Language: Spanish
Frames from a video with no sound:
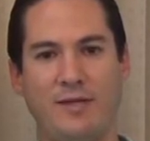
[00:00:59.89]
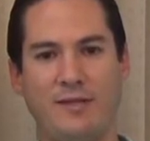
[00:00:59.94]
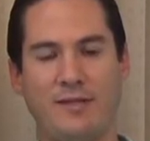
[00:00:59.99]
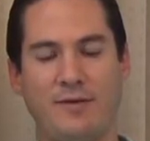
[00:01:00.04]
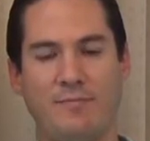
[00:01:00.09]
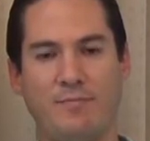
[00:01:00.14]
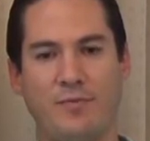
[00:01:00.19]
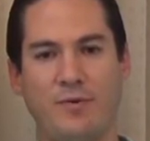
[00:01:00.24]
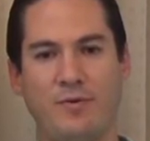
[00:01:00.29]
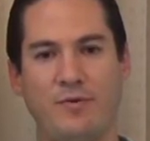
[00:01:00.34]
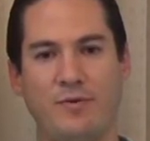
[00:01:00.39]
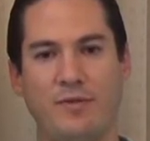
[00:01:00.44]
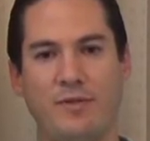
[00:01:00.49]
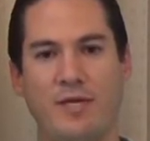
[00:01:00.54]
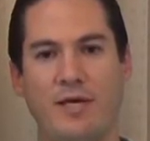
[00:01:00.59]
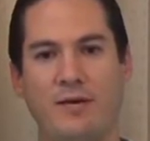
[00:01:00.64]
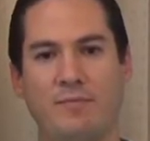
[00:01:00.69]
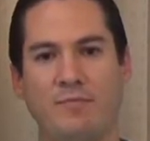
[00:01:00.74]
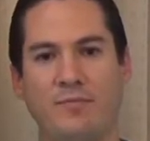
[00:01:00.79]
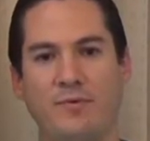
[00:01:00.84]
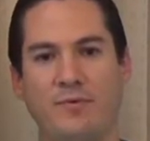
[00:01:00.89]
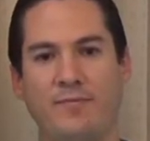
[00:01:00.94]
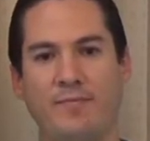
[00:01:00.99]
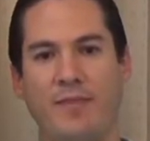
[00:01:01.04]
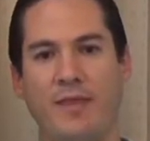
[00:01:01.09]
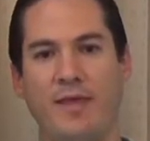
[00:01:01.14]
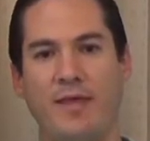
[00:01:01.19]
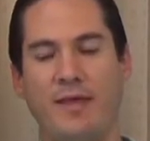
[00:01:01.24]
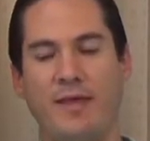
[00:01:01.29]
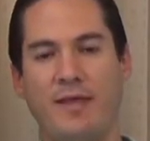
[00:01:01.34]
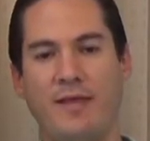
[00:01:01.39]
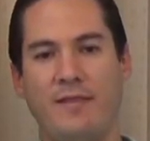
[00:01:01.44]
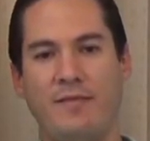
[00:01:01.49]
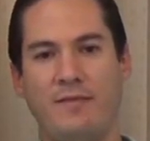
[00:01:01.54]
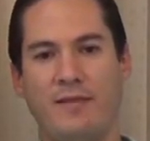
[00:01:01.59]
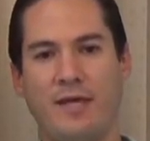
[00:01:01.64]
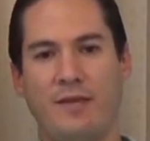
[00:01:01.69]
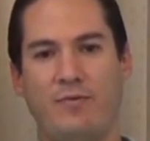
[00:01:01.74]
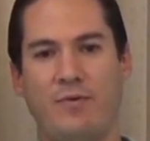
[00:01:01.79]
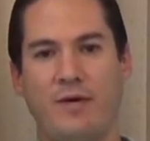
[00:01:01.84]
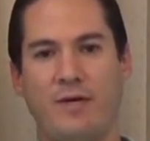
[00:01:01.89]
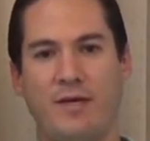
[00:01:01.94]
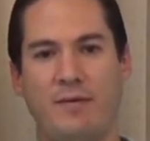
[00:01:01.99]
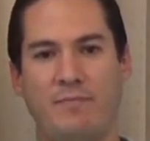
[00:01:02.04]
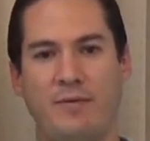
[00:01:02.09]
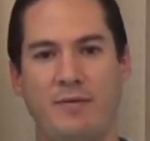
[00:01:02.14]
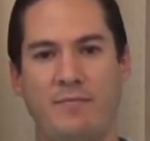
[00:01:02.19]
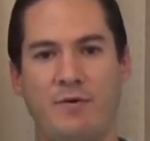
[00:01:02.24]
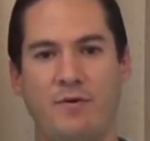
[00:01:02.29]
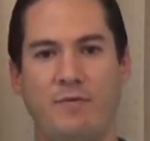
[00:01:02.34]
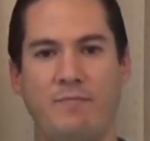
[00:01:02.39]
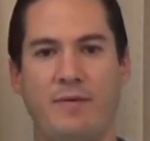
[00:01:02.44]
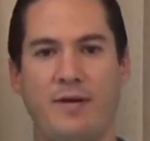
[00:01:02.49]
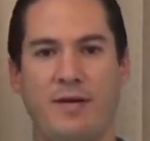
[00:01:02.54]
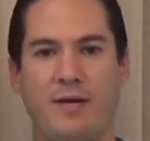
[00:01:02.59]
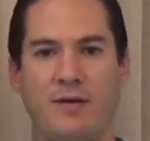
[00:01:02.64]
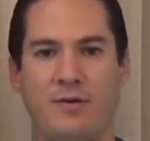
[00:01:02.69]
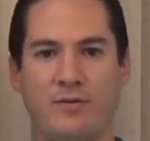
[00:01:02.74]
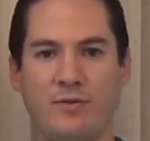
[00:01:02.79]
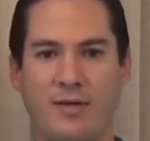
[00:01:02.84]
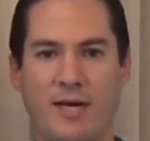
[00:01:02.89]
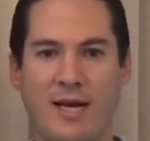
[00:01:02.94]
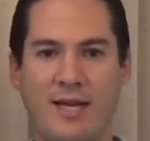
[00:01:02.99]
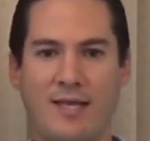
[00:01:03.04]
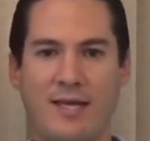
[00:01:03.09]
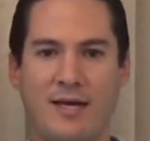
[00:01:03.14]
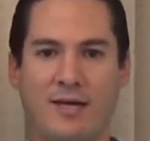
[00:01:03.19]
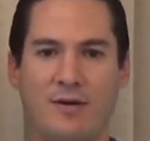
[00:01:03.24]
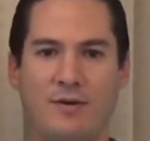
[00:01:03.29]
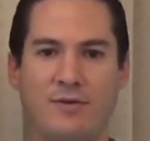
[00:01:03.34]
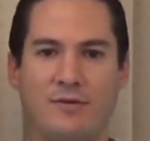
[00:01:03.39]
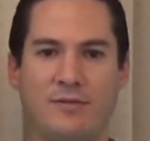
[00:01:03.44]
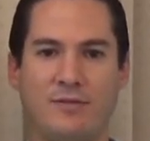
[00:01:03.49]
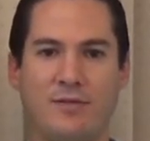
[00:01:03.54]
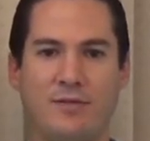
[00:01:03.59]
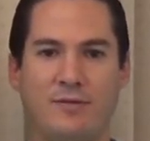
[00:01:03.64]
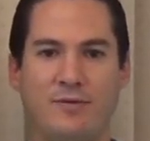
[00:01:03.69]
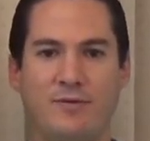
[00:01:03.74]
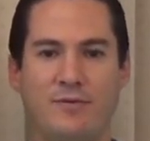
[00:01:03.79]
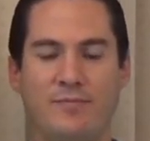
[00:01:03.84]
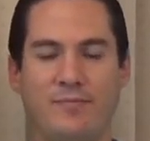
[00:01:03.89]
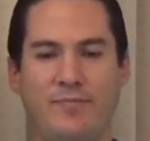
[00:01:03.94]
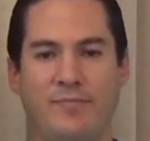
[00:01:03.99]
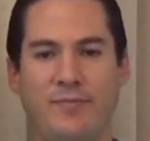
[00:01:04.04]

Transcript: en tan poco tiempo, dado a que primero para encontrar el diagnóstico